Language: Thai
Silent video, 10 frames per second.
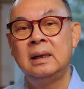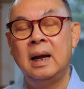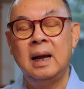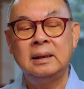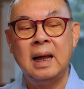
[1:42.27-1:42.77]

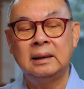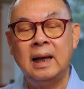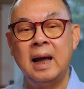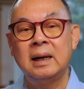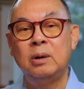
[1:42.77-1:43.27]
นะฮะ
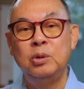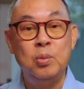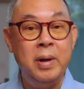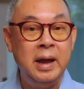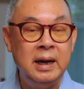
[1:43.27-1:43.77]
ต่างๆ รู
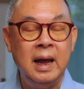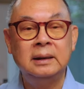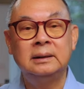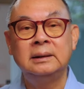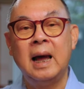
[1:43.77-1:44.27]
เมเนีย
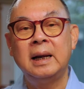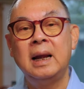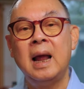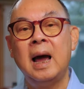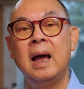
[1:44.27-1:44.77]
ต่างๆ
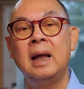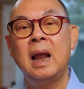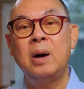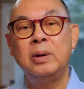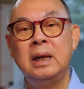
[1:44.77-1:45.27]
นานา
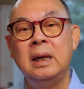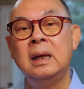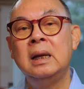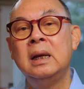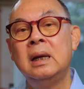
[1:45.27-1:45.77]
เหล่านี้
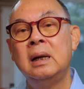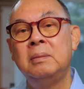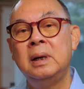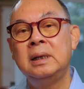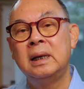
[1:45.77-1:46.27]

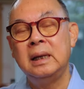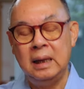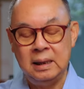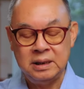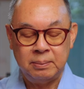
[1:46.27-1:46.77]
เพื่อจะห
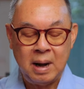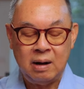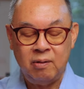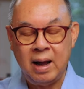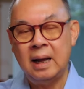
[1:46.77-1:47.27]
นีส
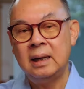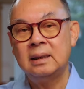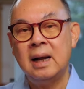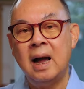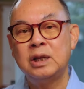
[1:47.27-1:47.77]
ภาวะ
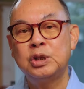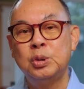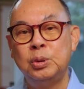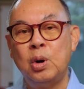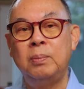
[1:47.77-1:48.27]
การ
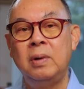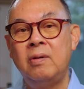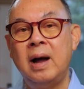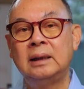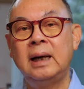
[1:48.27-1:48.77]
สู้รบ
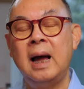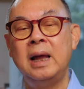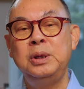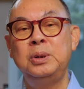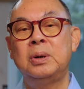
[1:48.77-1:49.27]
ระหว่างท
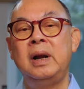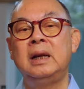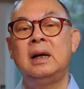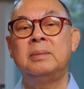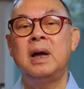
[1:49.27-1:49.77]
หารยูเคร
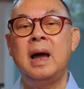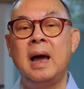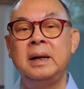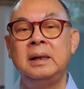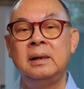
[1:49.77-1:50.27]
นกับท
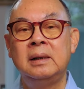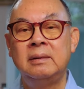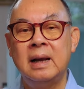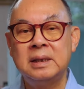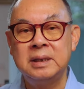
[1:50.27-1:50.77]
หาร
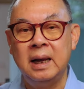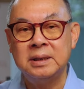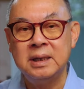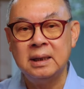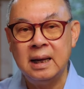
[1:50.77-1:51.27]
รัสเซีย
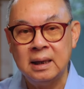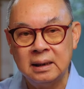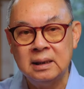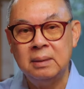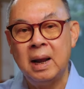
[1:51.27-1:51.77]
ซึ่งได้เกิ
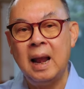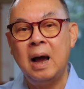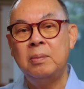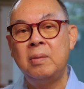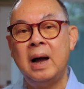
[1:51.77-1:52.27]
ดขึ้นมาแล้
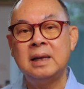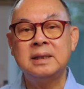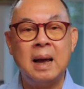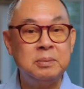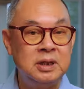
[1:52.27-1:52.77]
วประมาณ
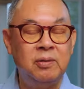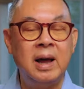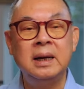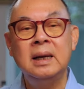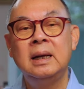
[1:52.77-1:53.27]
3-4 วัน